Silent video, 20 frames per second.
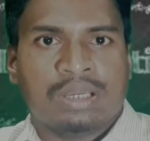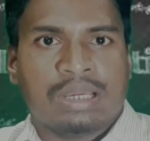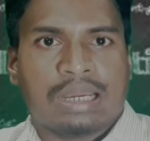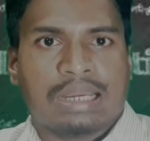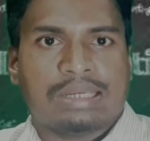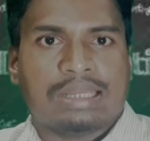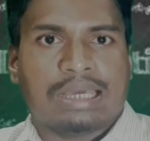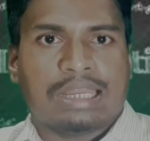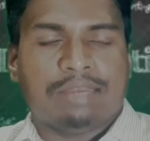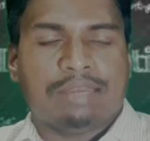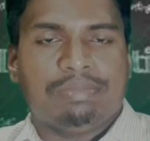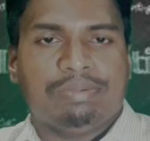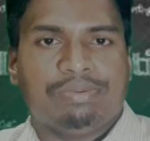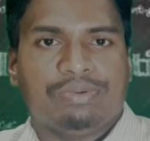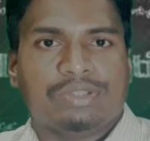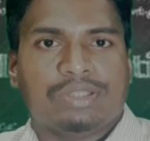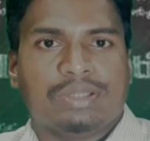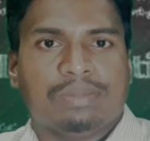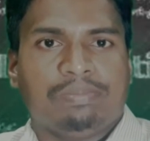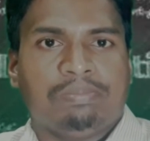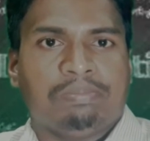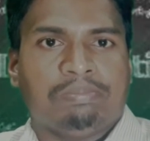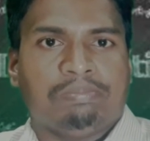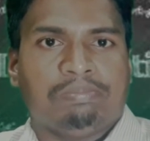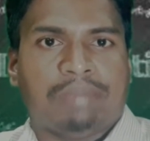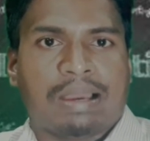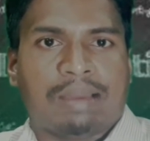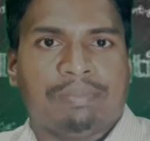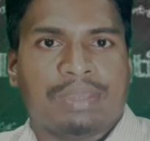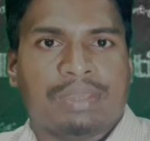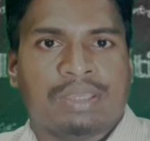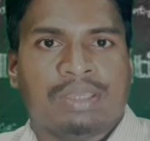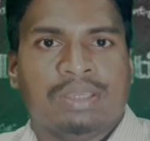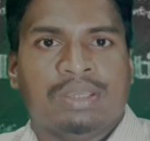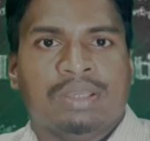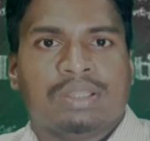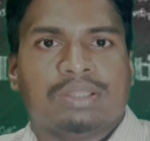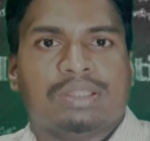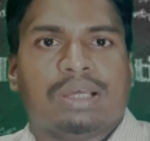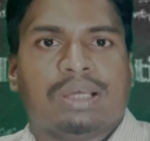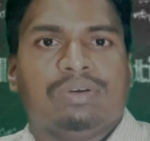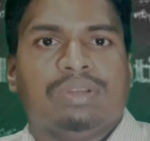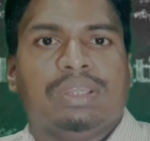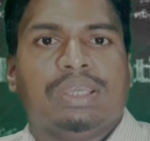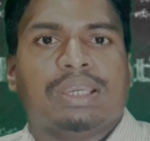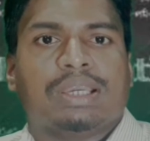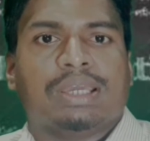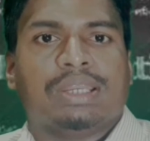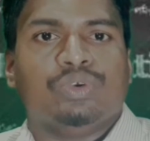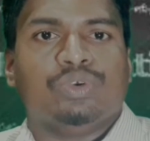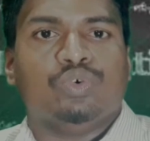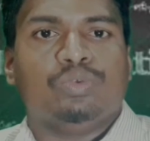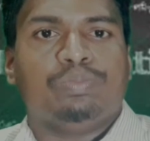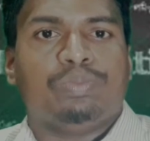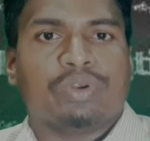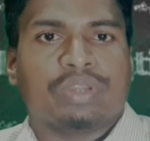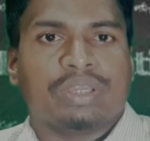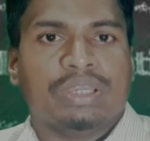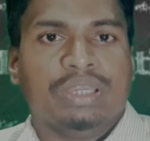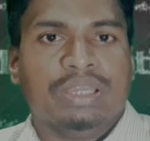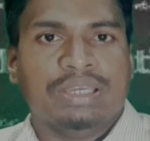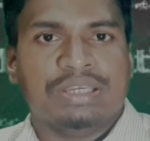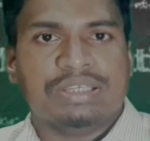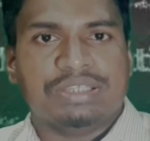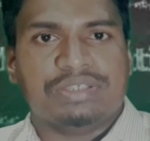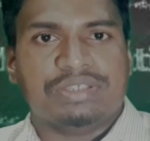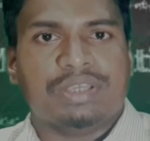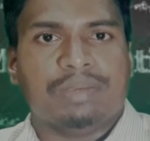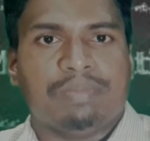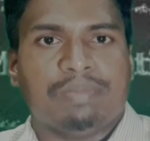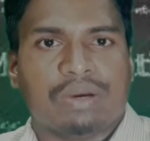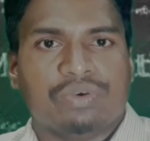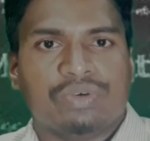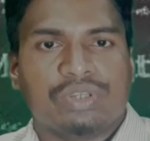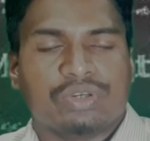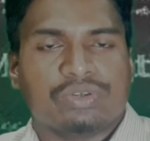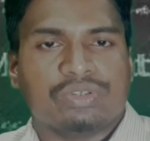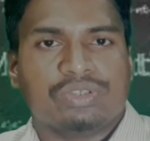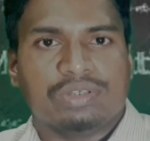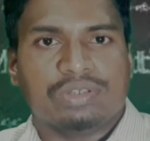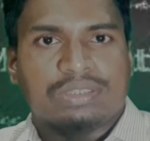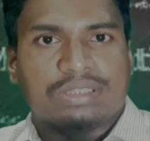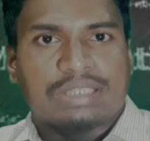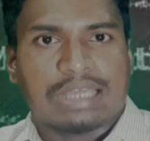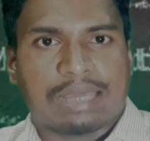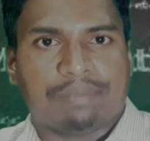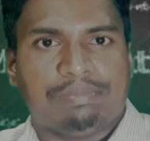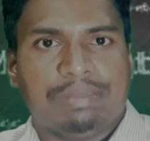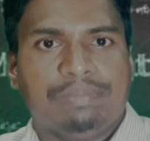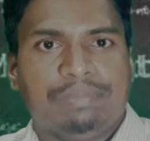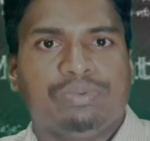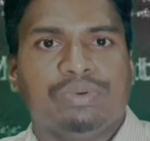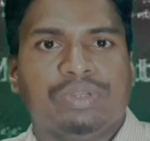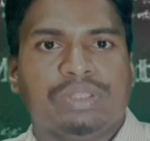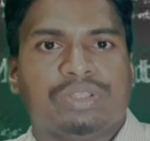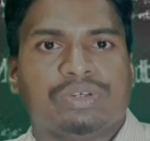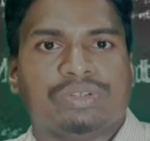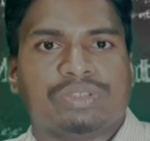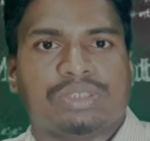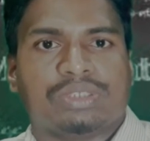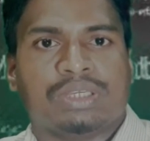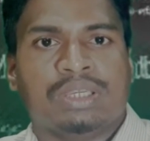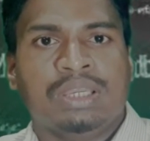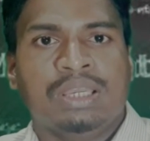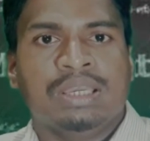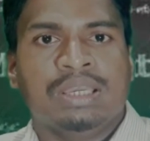আর ডানের বিপরীতে বামে তাহলে এখানে উপরে যে বাহুটি রয়েছিল তার বিপরীত হচ্ছে